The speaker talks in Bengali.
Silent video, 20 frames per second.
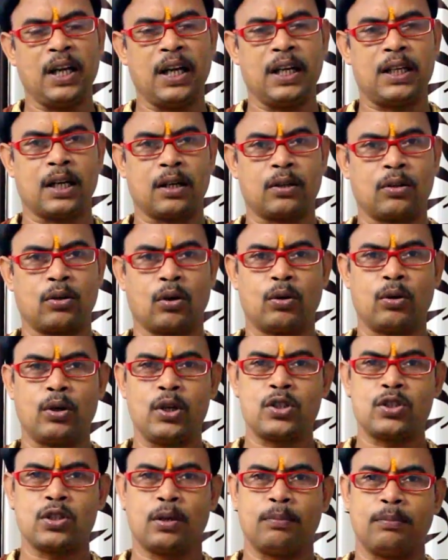এটা
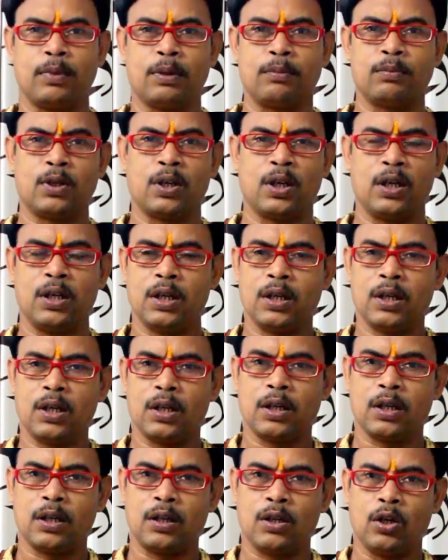কখনোই সম্ভব নয়
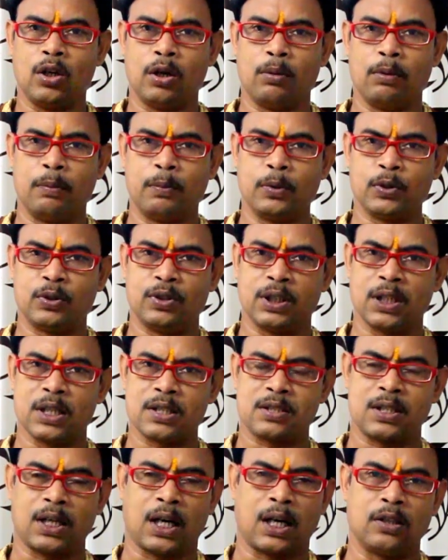নবপত্রিকা
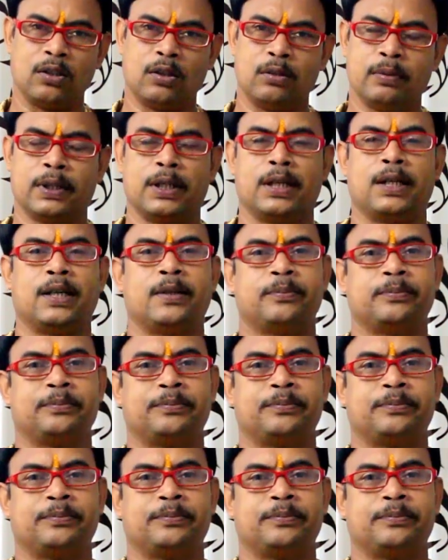স্নান হবে না